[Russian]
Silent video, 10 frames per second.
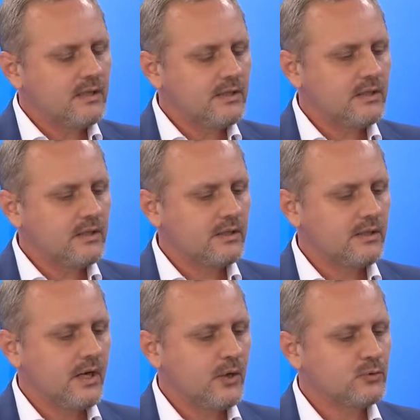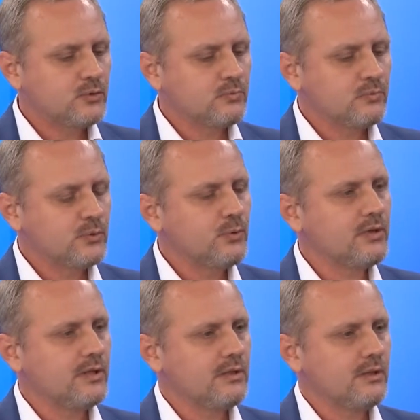лиге играют
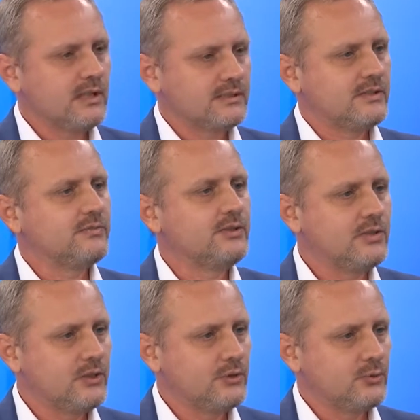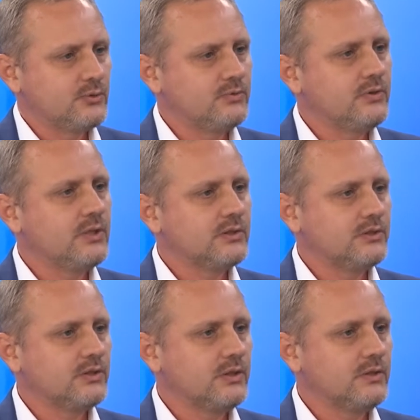многие отставники, то есть
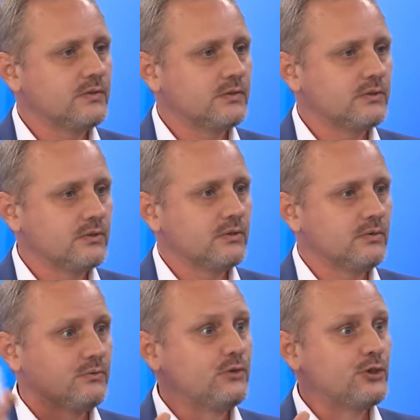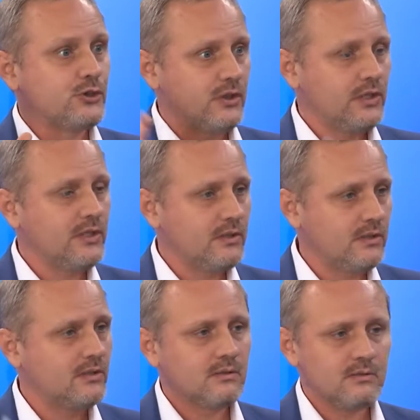выходцы из э, высшей
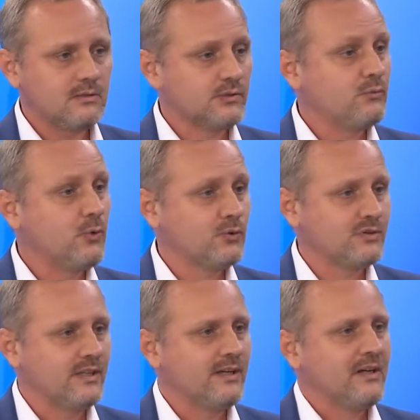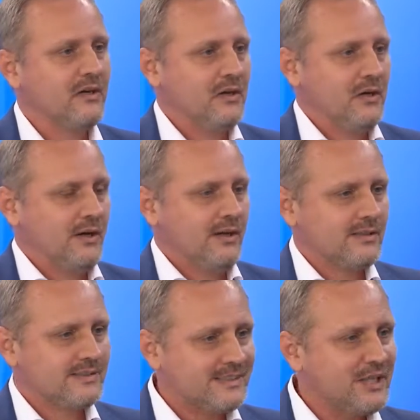лиги, э, звезды.
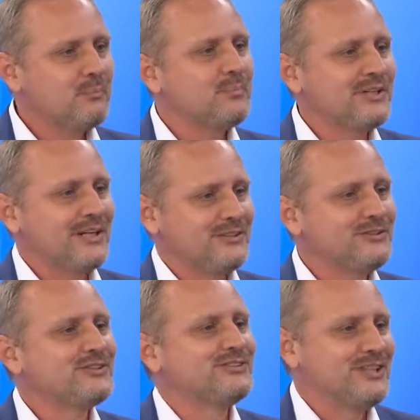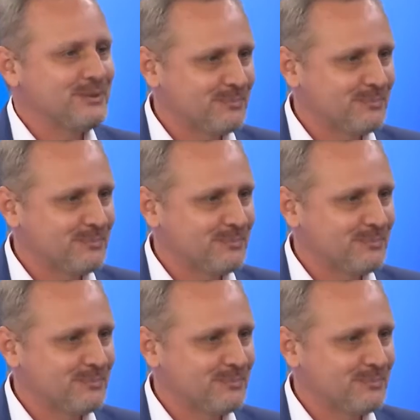А с кем приходилось делить